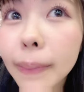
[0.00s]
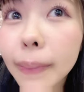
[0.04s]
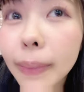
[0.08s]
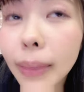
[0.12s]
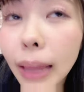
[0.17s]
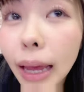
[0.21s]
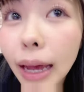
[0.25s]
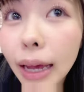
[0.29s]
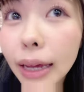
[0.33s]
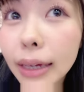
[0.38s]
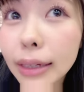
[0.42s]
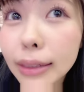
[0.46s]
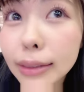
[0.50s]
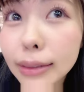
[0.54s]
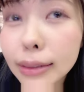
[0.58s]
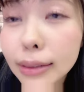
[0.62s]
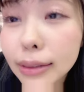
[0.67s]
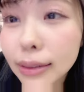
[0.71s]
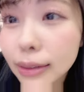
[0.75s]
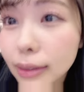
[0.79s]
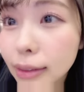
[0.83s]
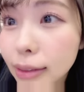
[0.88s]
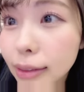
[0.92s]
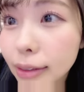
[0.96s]
ない
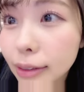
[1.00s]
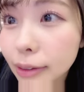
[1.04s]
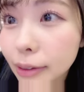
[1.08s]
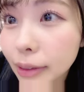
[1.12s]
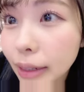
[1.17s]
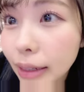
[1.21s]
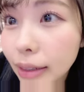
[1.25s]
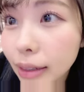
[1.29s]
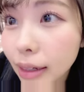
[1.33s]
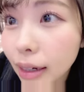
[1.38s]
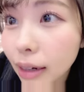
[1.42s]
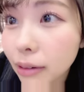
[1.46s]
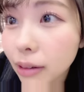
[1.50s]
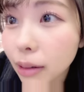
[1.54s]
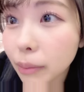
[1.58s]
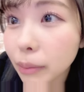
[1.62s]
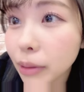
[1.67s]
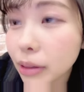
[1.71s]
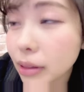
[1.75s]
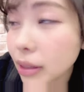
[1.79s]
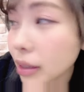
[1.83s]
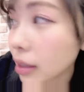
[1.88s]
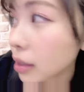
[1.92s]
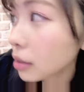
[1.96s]
この間買うか
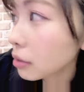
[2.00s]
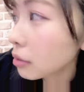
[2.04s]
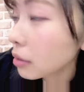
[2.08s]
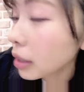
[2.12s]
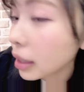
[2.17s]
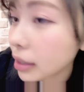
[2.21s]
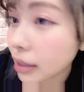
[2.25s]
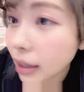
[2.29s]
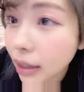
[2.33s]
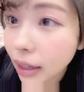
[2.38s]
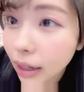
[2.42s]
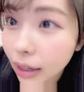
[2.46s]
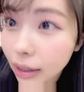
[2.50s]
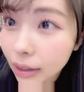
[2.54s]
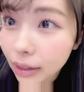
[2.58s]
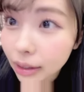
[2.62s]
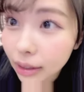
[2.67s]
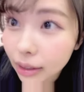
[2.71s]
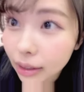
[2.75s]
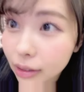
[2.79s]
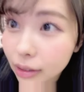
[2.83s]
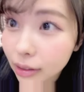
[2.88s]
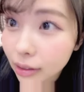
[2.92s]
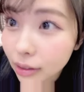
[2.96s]
もやったけどお金なかっ
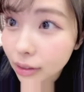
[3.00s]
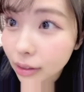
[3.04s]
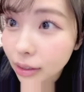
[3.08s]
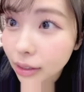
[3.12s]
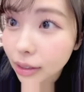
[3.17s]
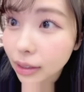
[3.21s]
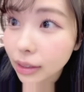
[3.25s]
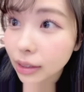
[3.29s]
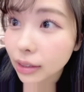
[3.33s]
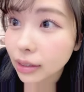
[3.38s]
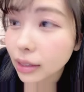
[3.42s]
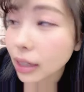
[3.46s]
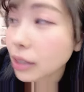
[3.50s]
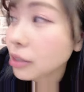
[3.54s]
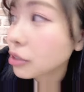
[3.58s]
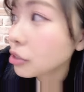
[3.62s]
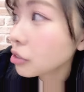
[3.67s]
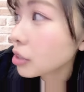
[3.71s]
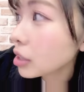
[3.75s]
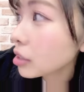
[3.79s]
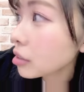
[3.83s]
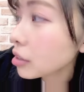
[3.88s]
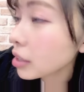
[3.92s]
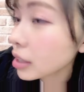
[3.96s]
た30
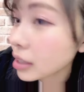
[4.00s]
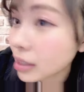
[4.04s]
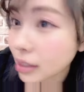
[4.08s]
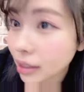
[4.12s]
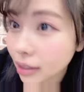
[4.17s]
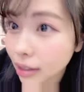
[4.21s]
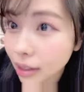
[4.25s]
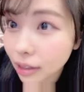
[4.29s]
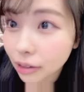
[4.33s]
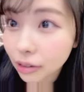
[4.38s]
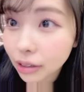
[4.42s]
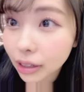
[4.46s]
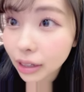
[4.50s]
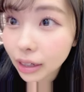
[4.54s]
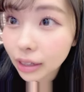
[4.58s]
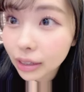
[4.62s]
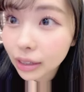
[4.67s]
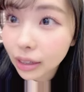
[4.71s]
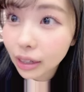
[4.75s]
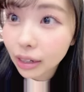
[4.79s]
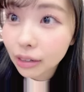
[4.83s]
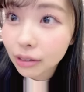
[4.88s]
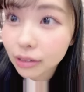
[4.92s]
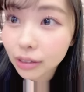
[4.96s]
円ぐらいしか財布に入っ
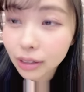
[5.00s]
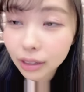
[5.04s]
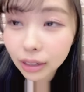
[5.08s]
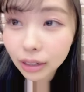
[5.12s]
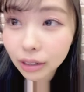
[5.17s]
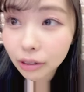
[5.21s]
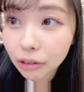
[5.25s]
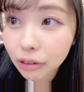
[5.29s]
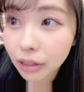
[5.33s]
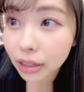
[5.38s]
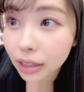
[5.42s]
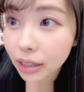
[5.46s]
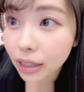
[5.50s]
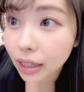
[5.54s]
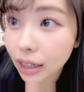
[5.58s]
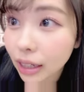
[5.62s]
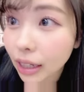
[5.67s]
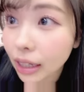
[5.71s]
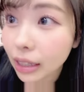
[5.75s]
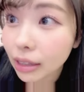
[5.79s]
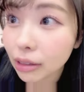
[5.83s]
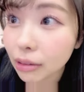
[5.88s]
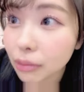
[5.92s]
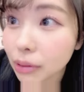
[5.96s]
てなくて終わりや
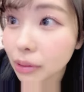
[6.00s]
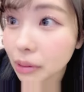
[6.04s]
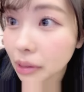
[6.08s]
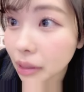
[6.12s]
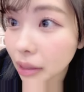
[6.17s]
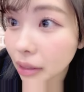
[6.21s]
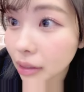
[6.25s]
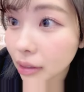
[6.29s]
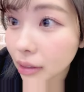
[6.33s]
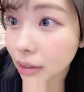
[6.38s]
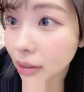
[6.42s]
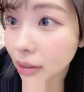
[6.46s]
なと思って